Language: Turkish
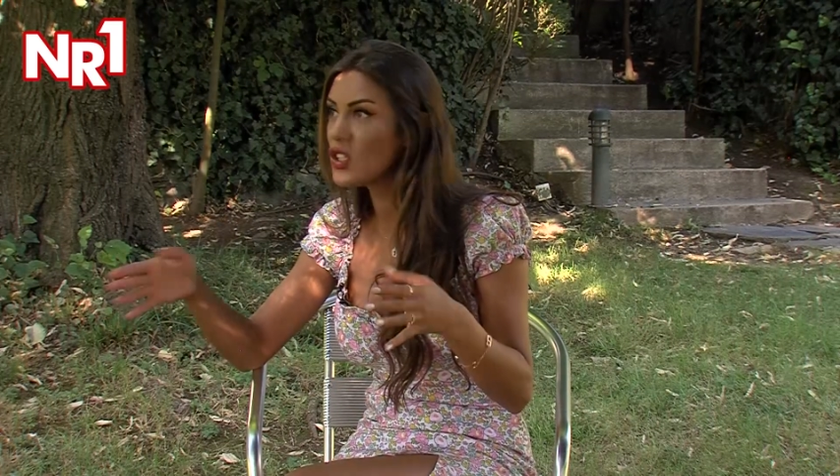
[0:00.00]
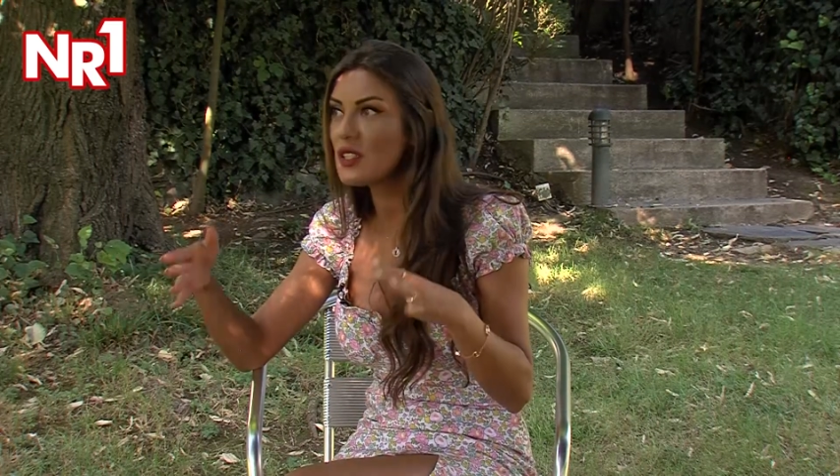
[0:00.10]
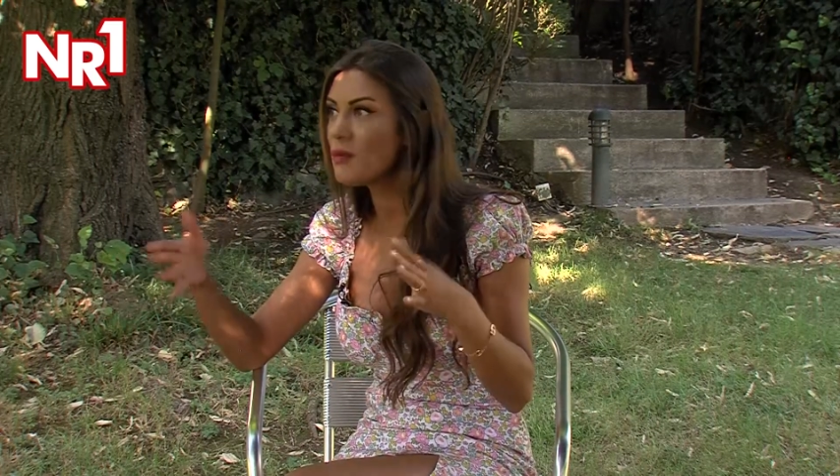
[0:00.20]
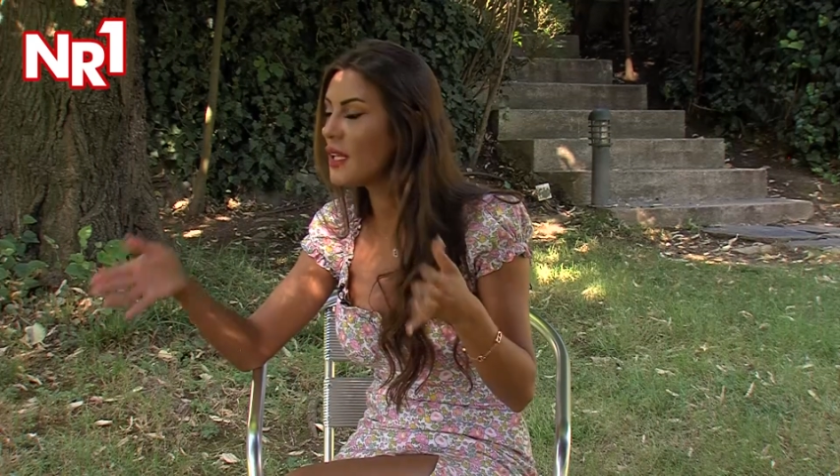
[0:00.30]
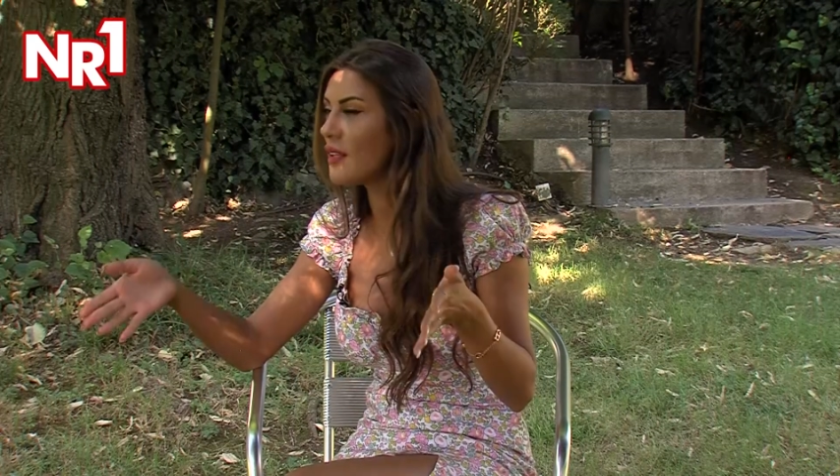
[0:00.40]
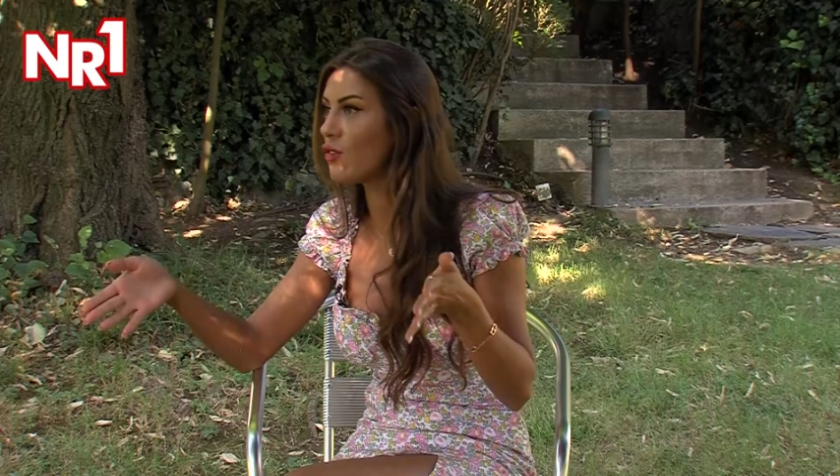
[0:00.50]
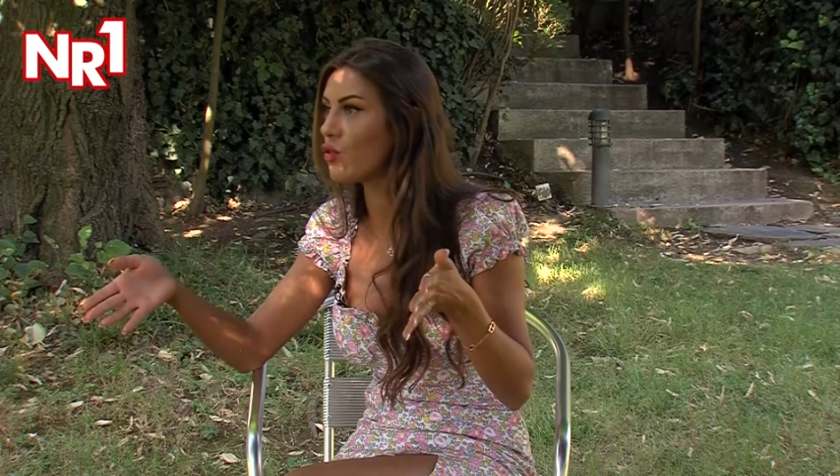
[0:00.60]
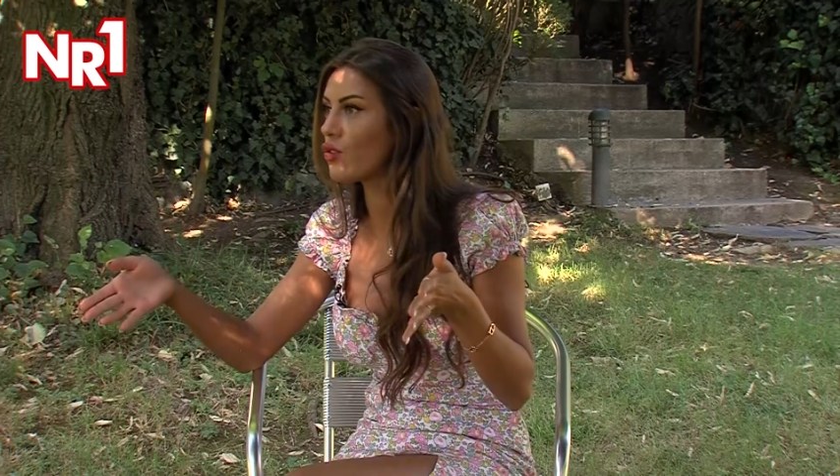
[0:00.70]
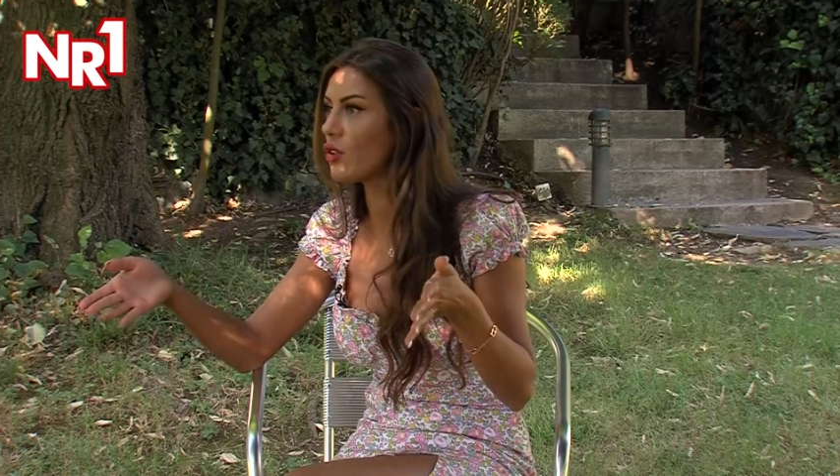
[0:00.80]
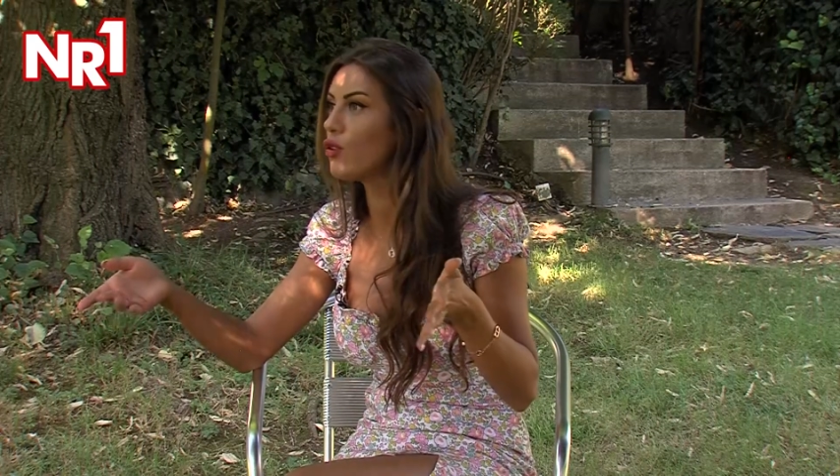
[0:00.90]
Canım ne
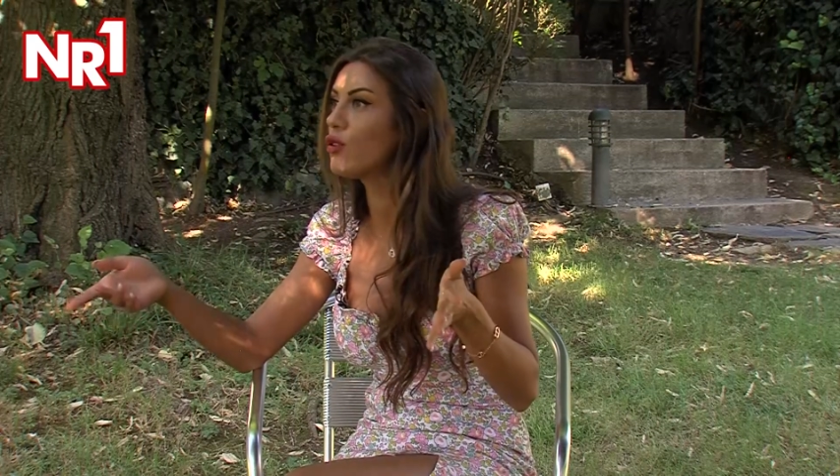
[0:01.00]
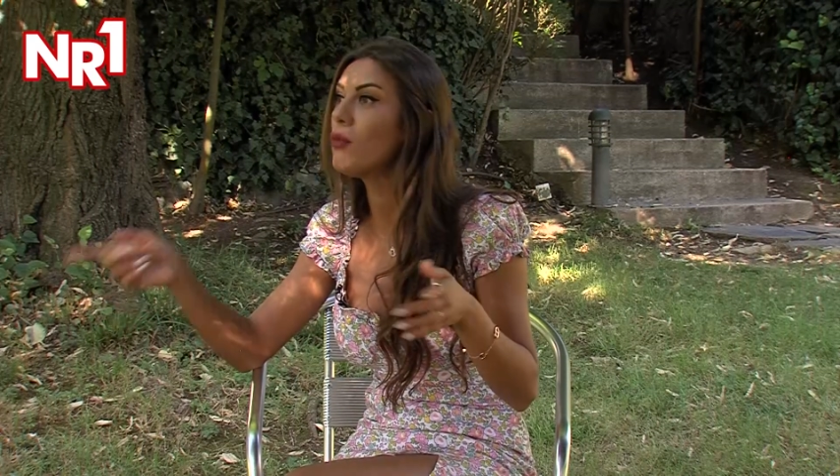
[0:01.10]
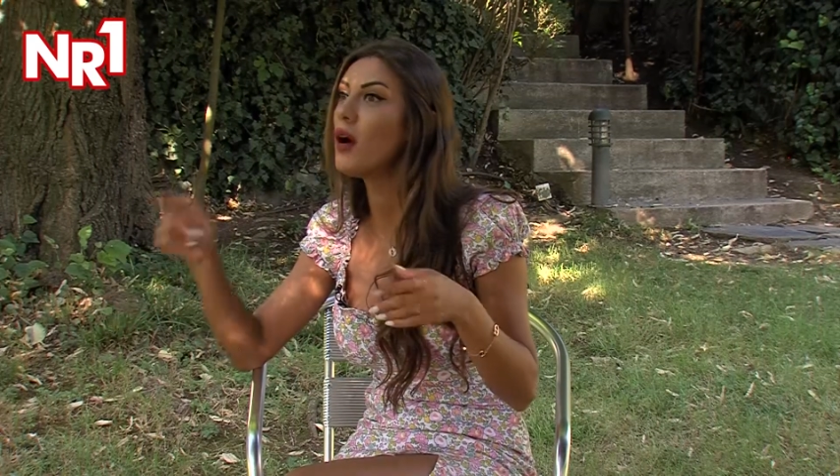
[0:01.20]
istiyorsa yiyorum.